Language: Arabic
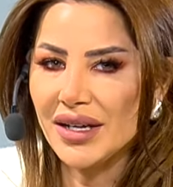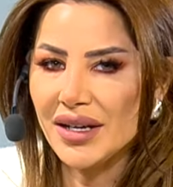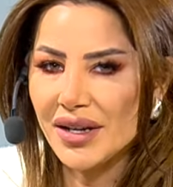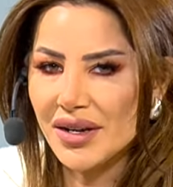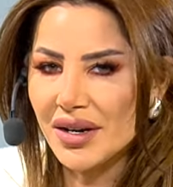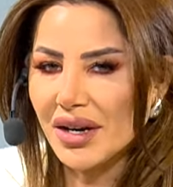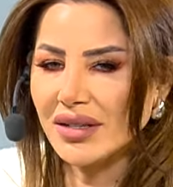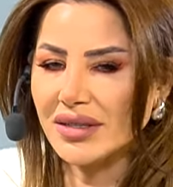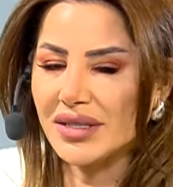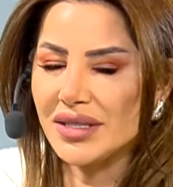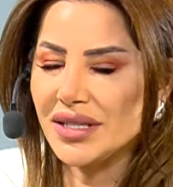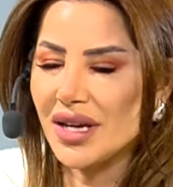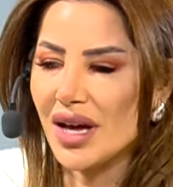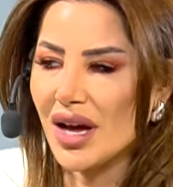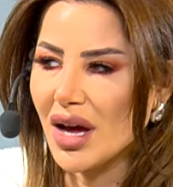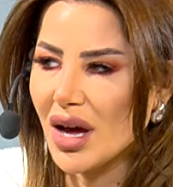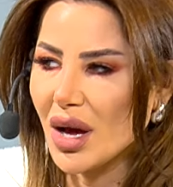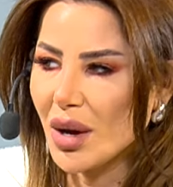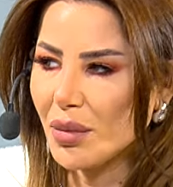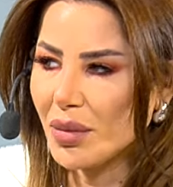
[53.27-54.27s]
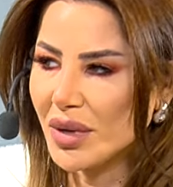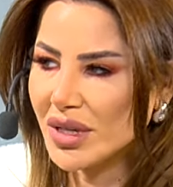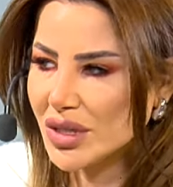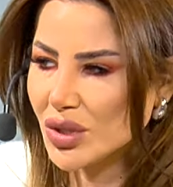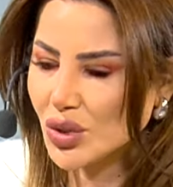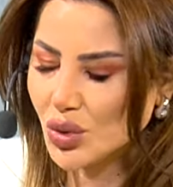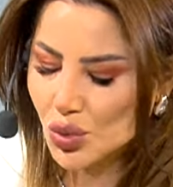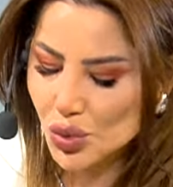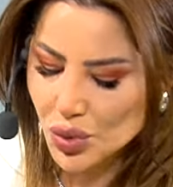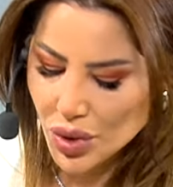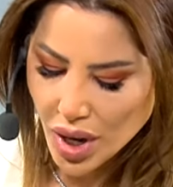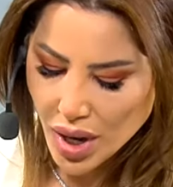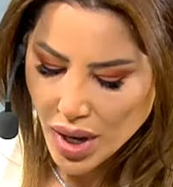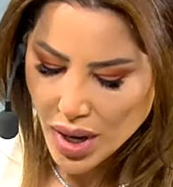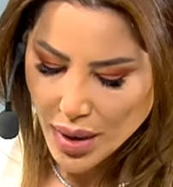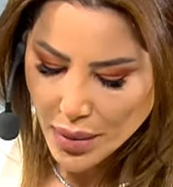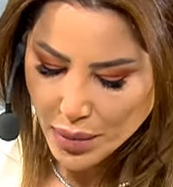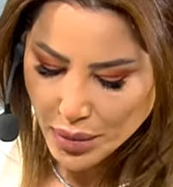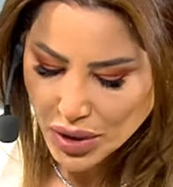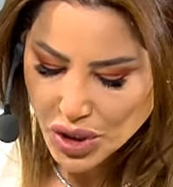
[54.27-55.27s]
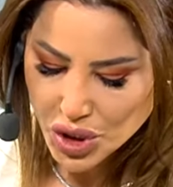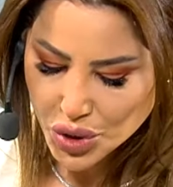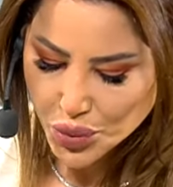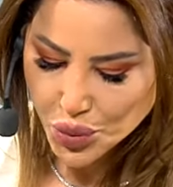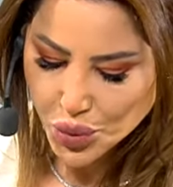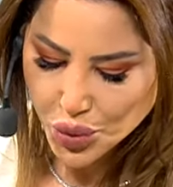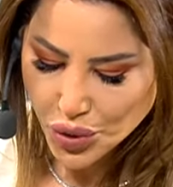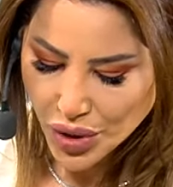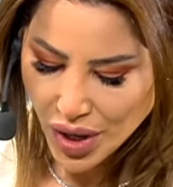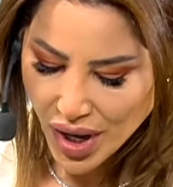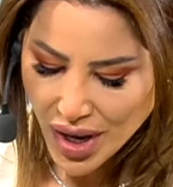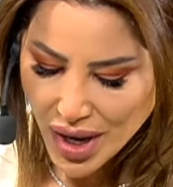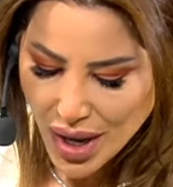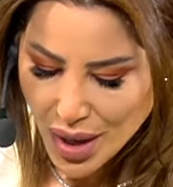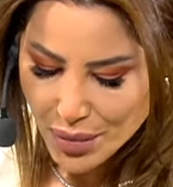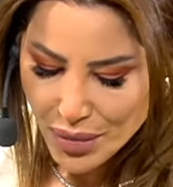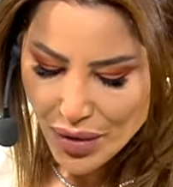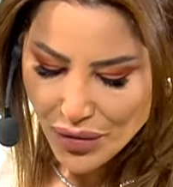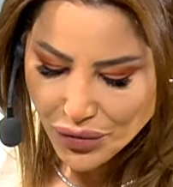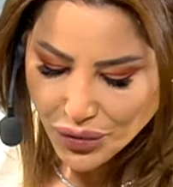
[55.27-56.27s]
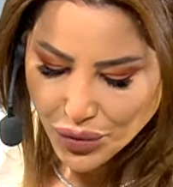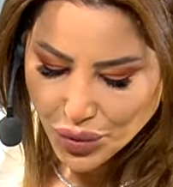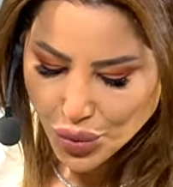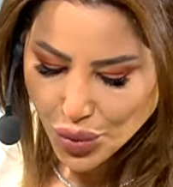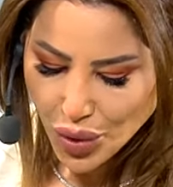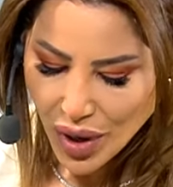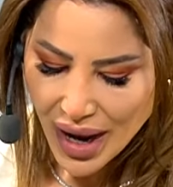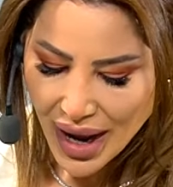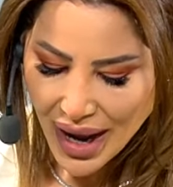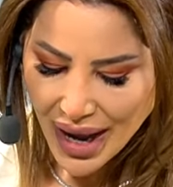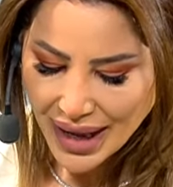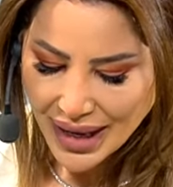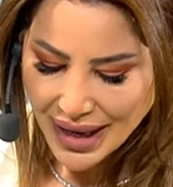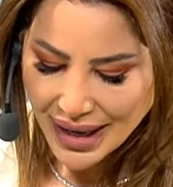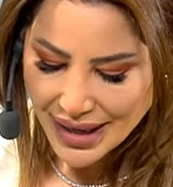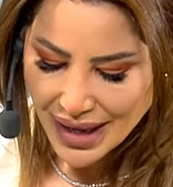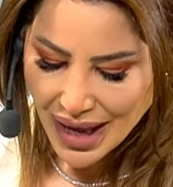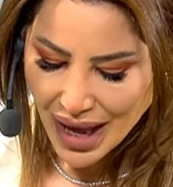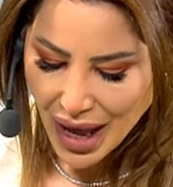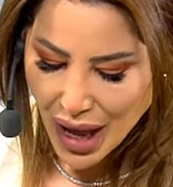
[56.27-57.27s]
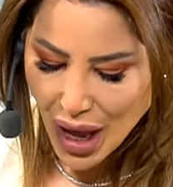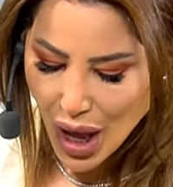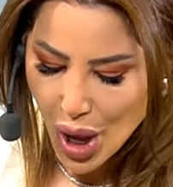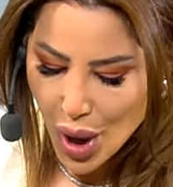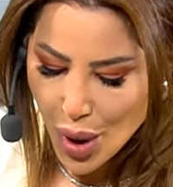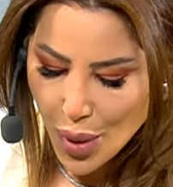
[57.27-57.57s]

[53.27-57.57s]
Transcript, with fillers: راضيه منصوره مجبوره مفتوح عليها